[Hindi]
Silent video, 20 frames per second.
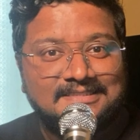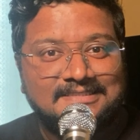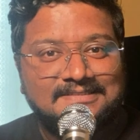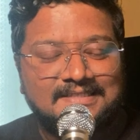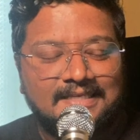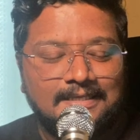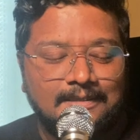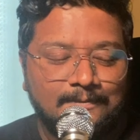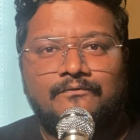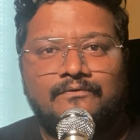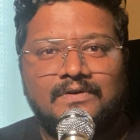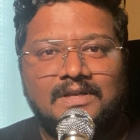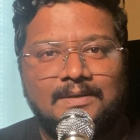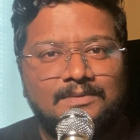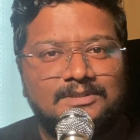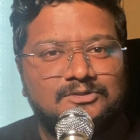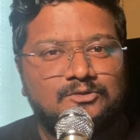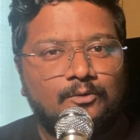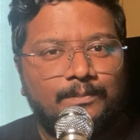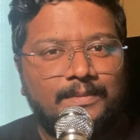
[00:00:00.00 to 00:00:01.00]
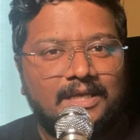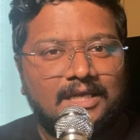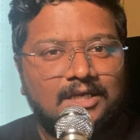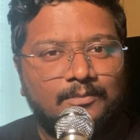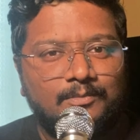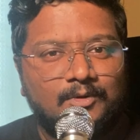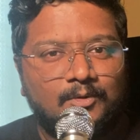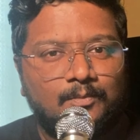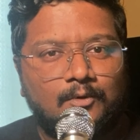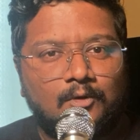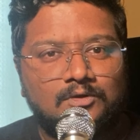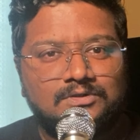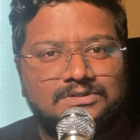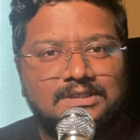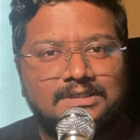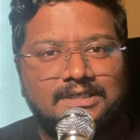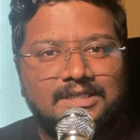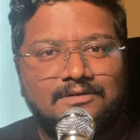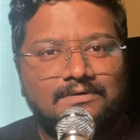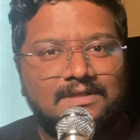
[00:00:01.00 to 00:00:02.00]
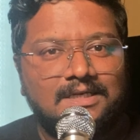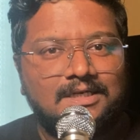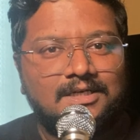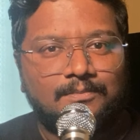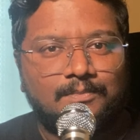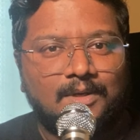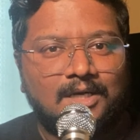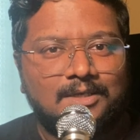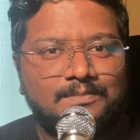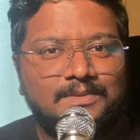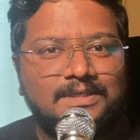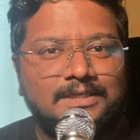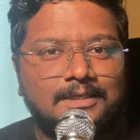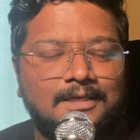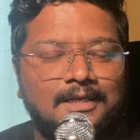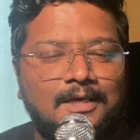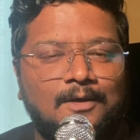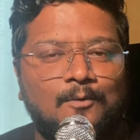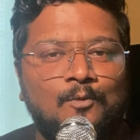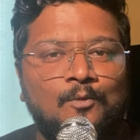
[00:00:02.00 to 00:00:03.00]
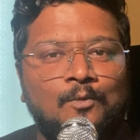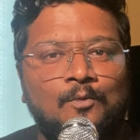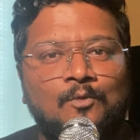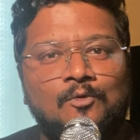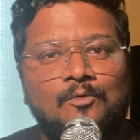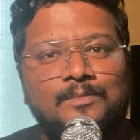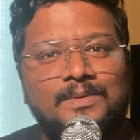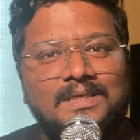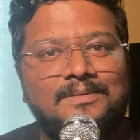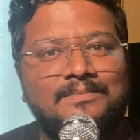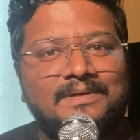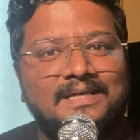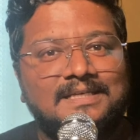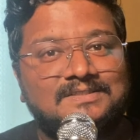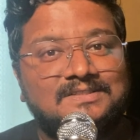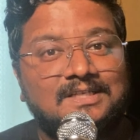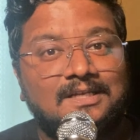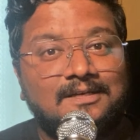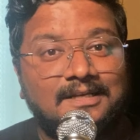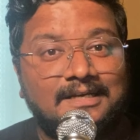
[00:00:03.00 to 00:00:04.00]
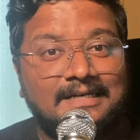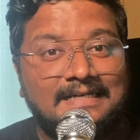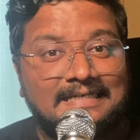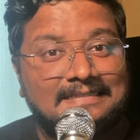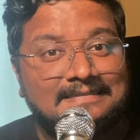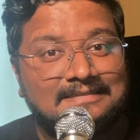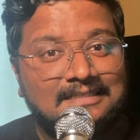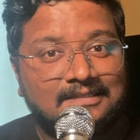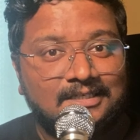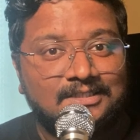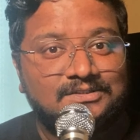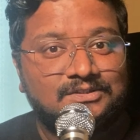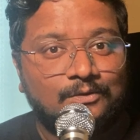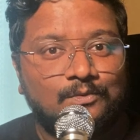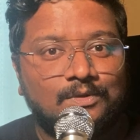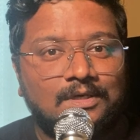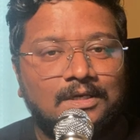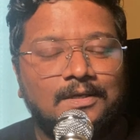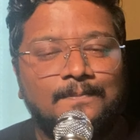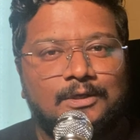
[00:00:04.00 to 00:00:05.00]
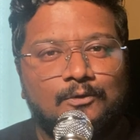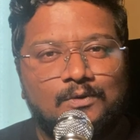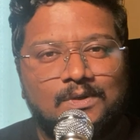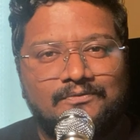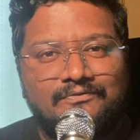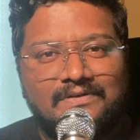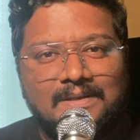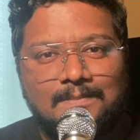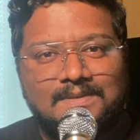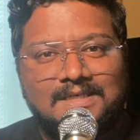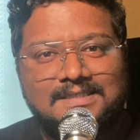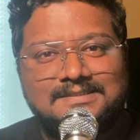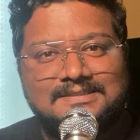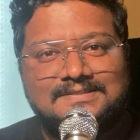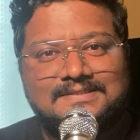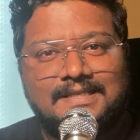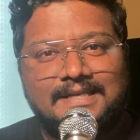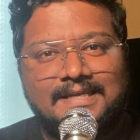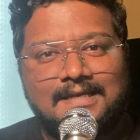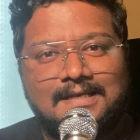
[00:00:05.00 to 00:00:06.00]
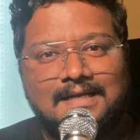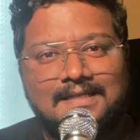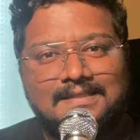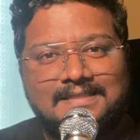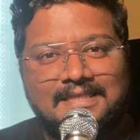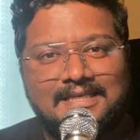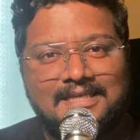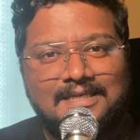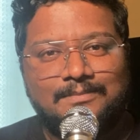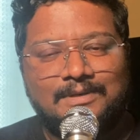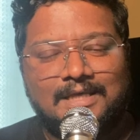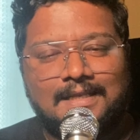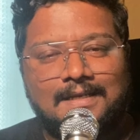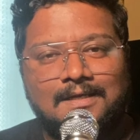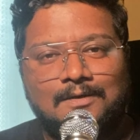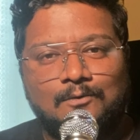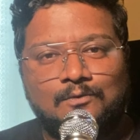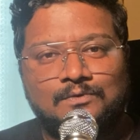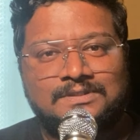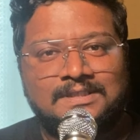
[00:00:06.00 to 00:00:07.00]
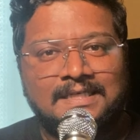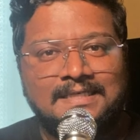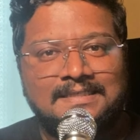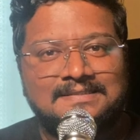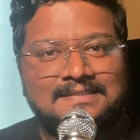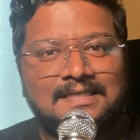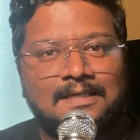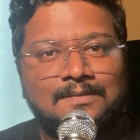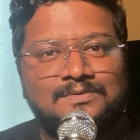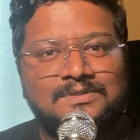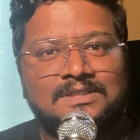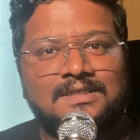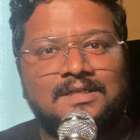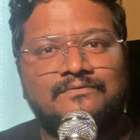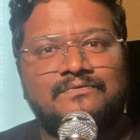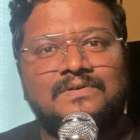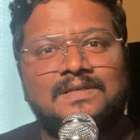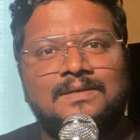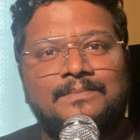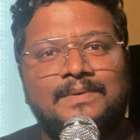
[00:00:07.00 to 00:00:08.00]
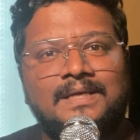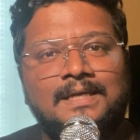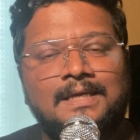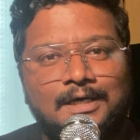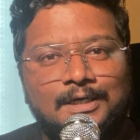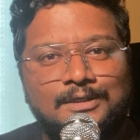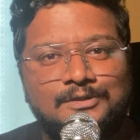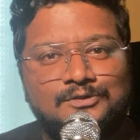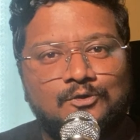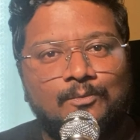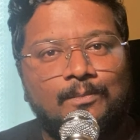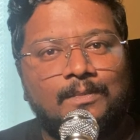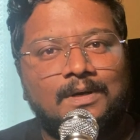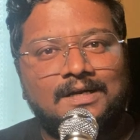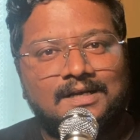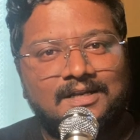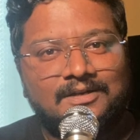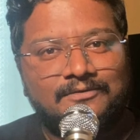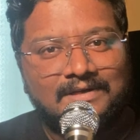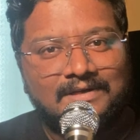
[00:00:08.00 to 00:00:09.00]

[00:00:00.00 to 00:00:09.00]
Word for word: चीज़ है फिल्म में जो मेकअप और प्रोस्थेटिक वाला डिपार्टमेंट है ना उनको भी मैं एक्स्ट्रा क्रेडिट देना चाहूंगा क्योंकि फिल्म का जिस तरीके का थीम है ना उसके हिसाब से ना फिल्म में जो मर्डर